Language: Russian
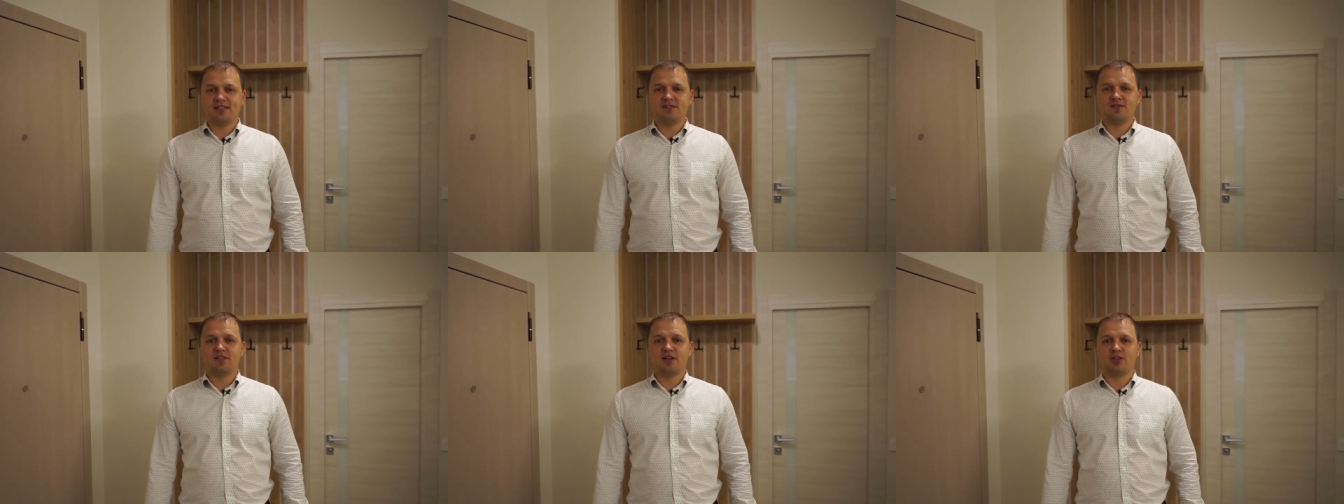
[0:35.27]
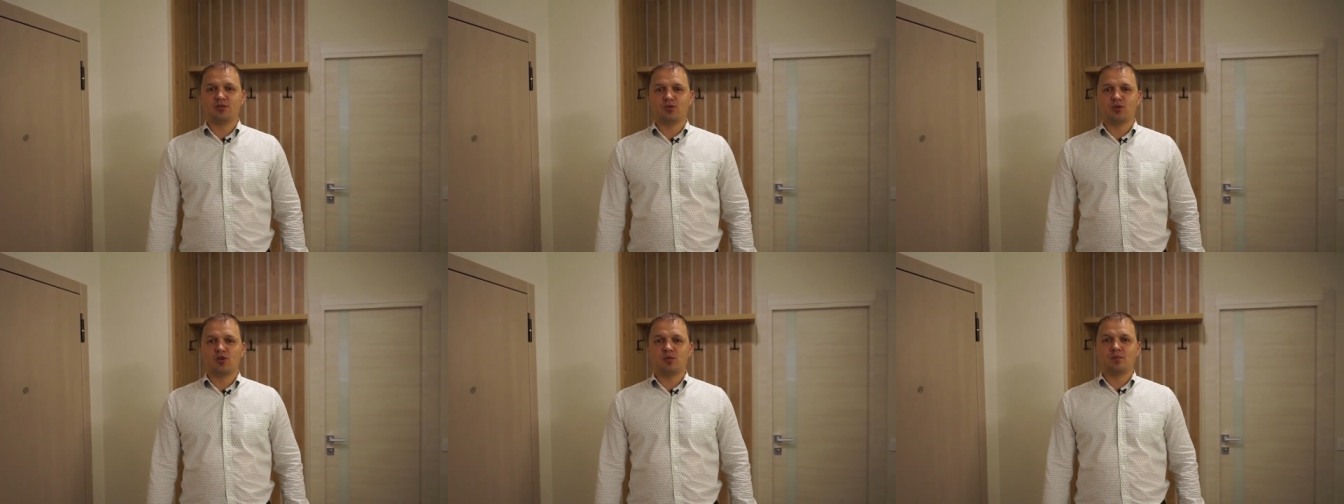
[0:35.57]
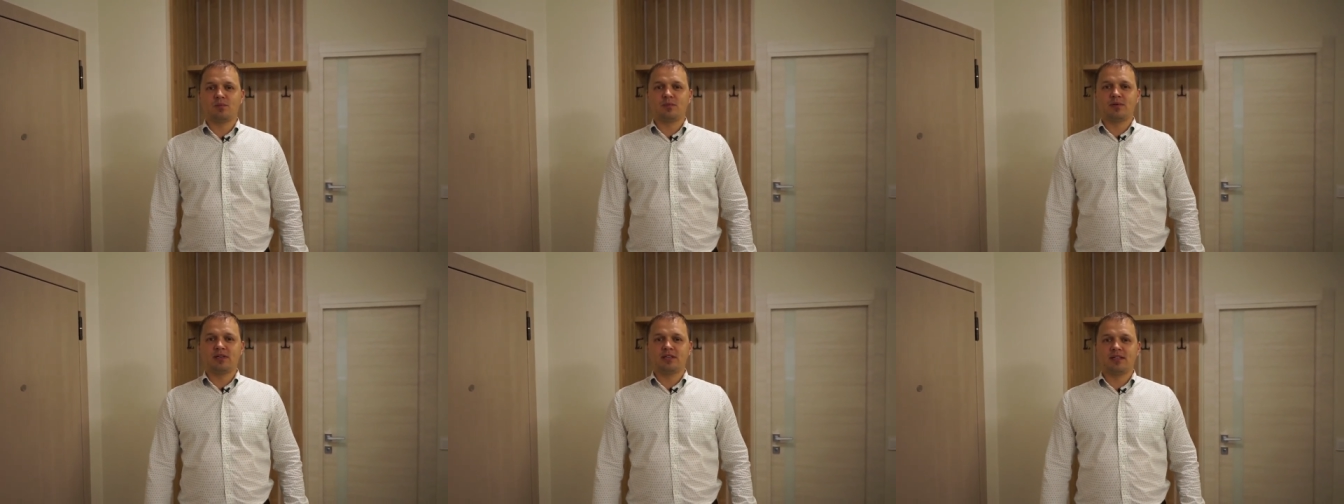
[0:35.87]
в
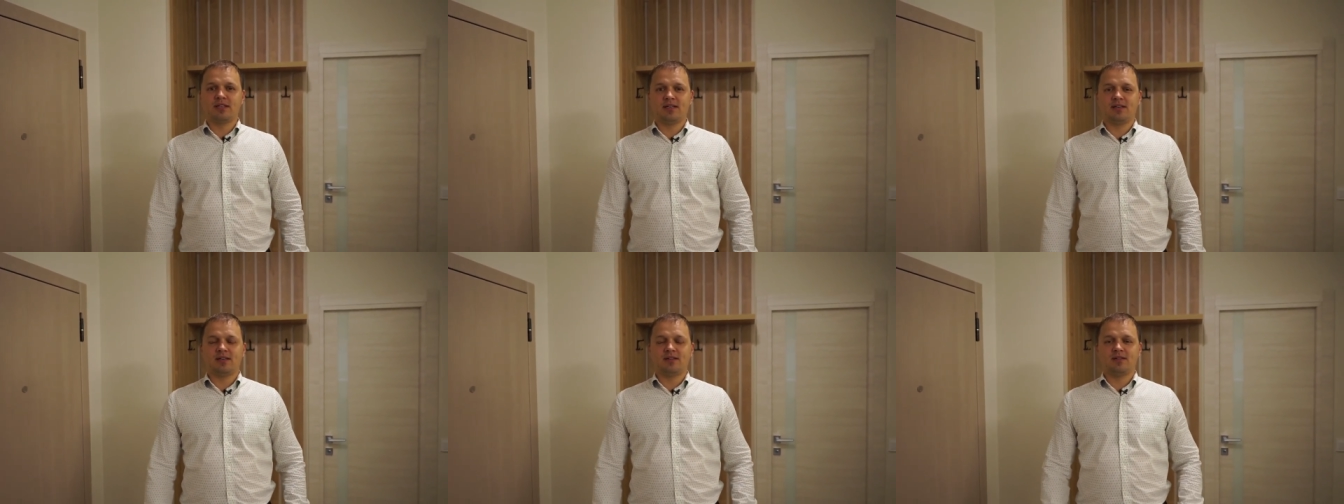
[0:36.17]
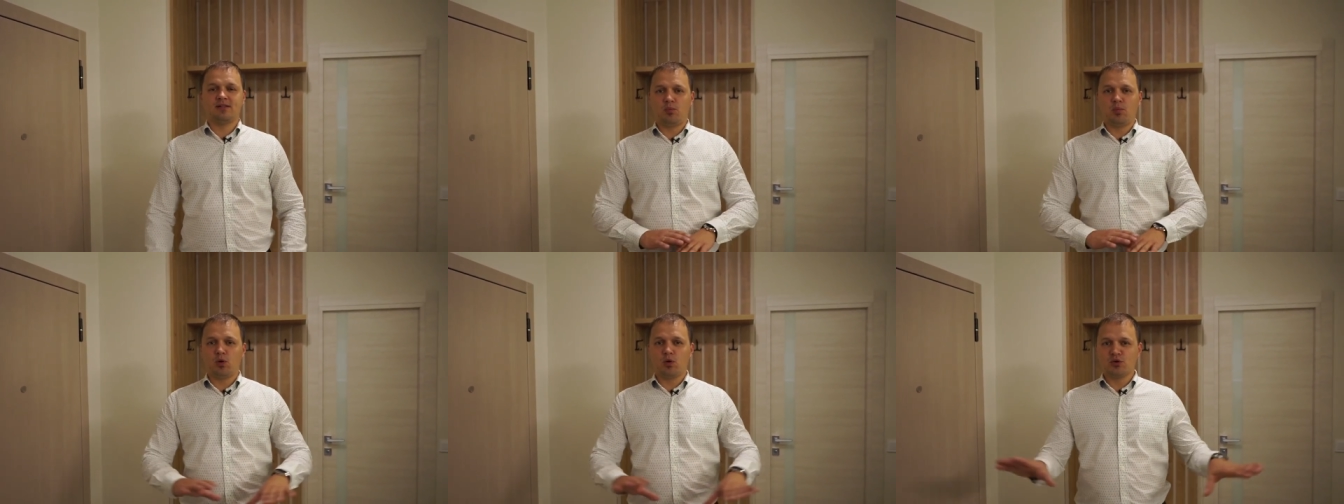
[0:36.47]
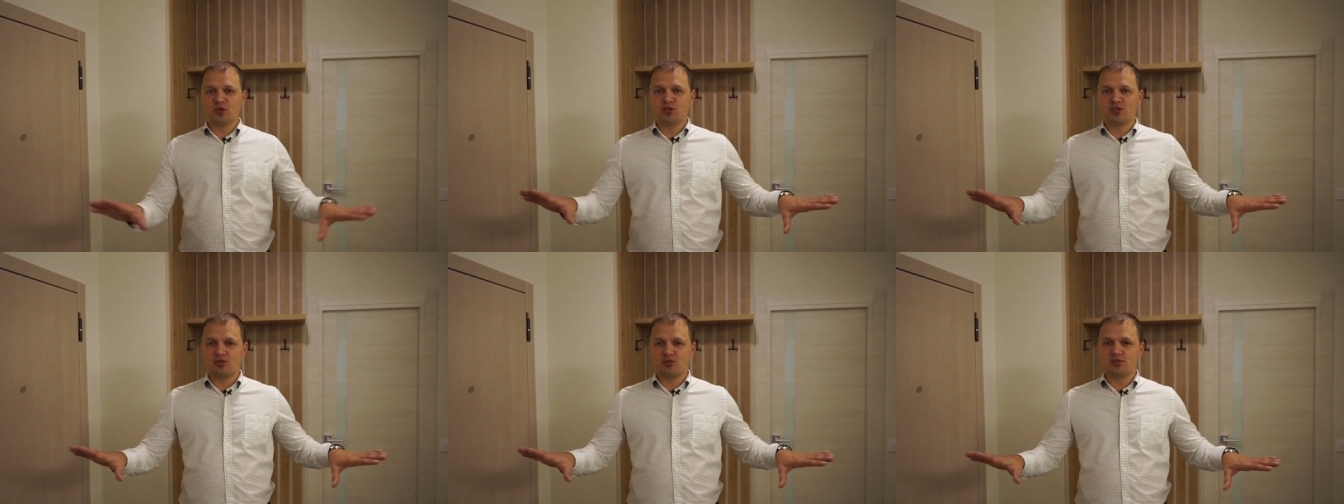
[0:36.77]
котором была
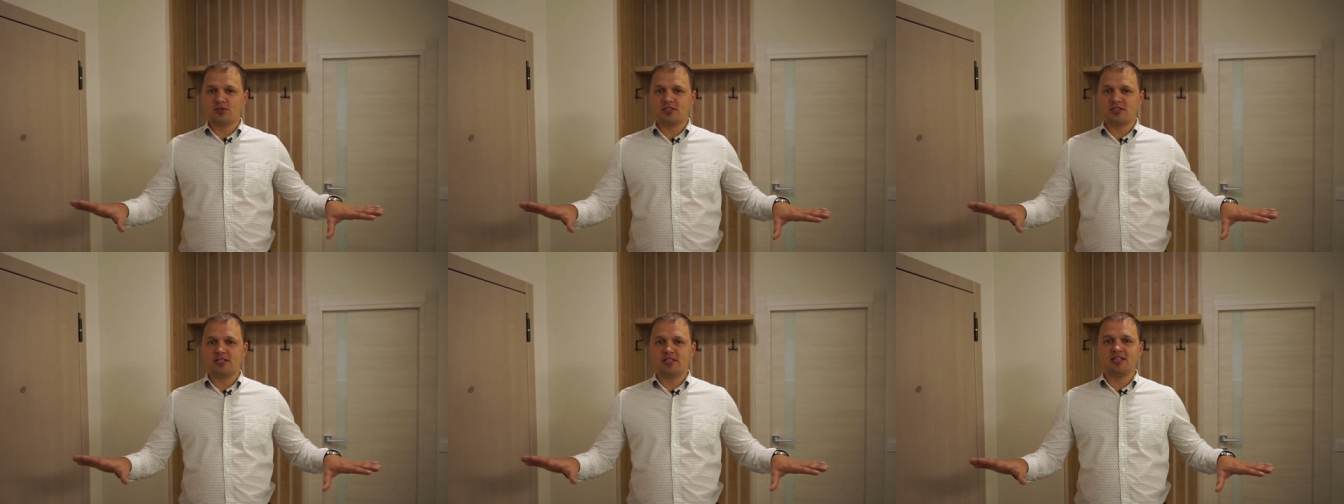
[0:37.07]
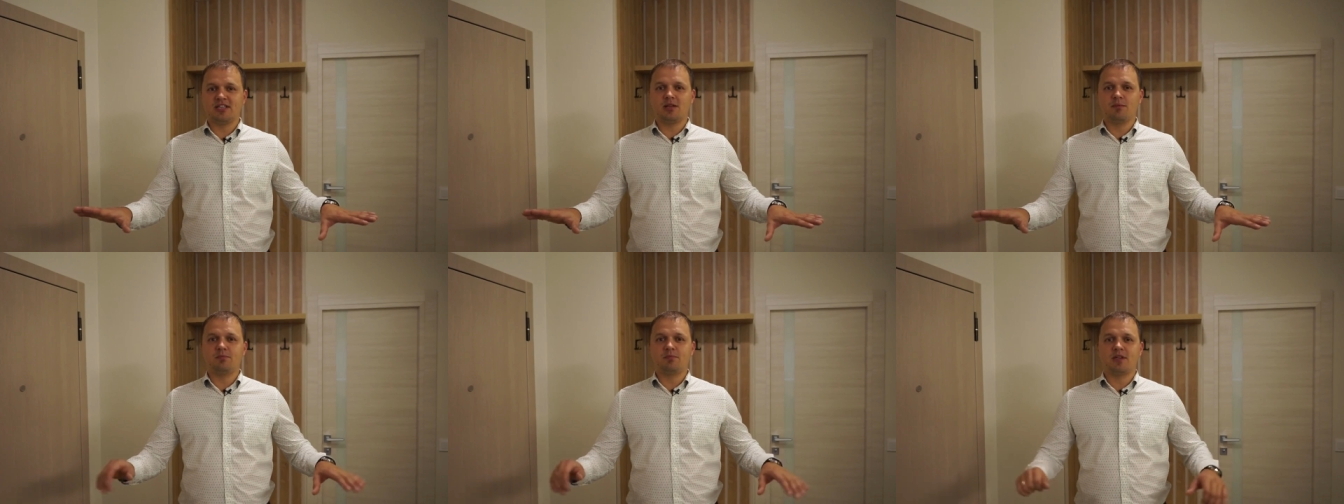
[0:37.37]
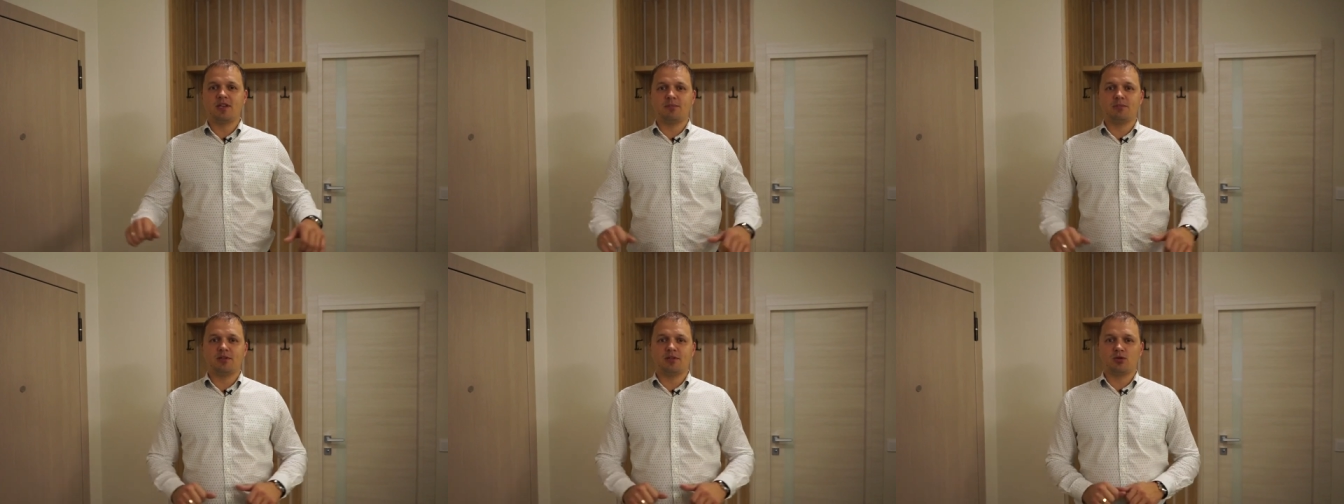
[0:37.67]
полностью сделана
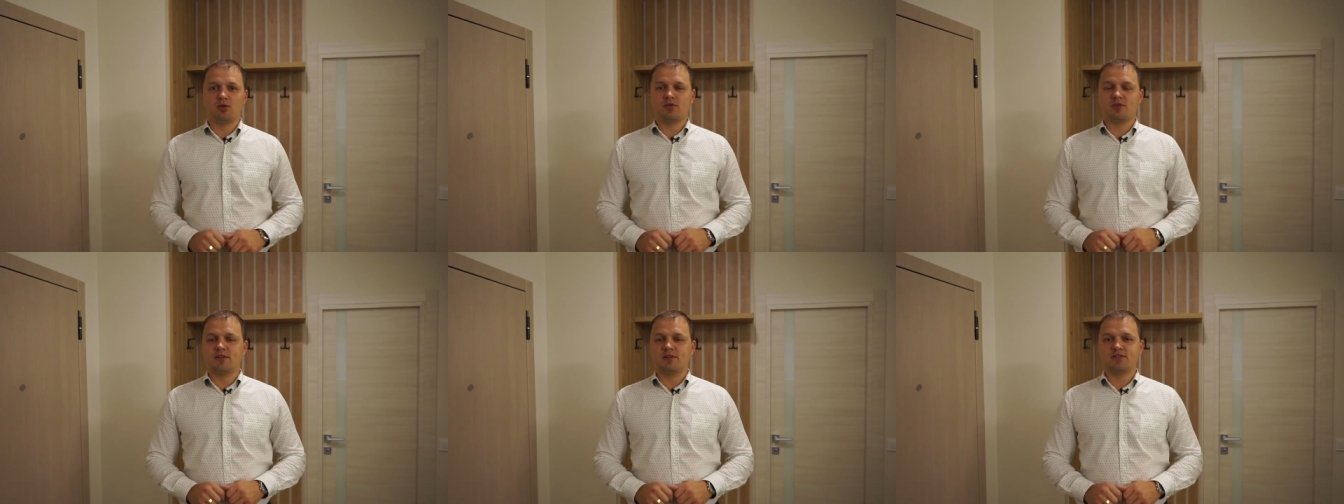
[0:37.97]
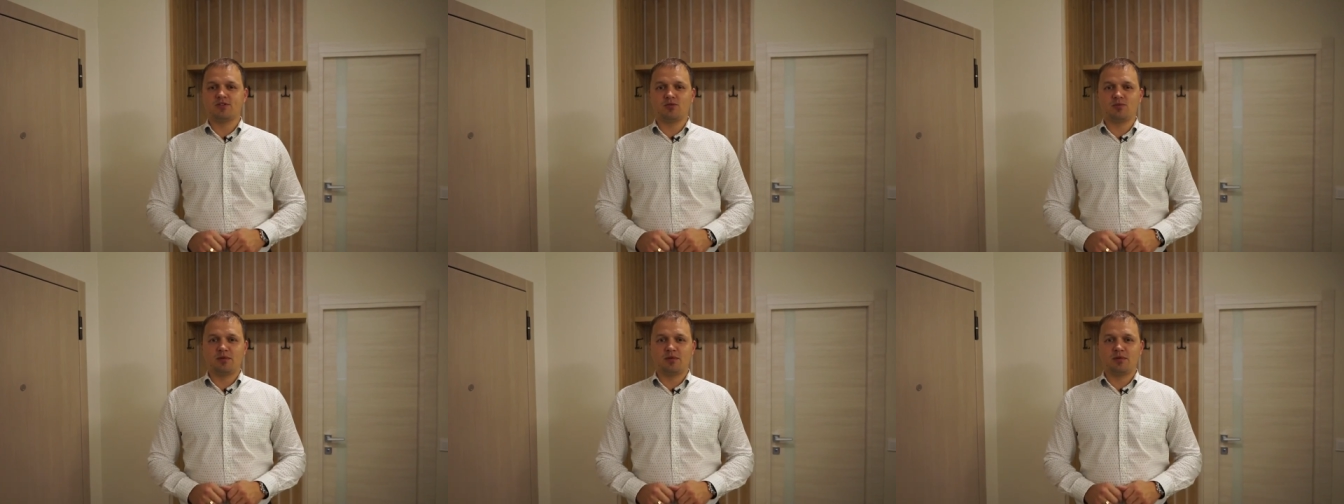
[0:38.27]
перепланировка всего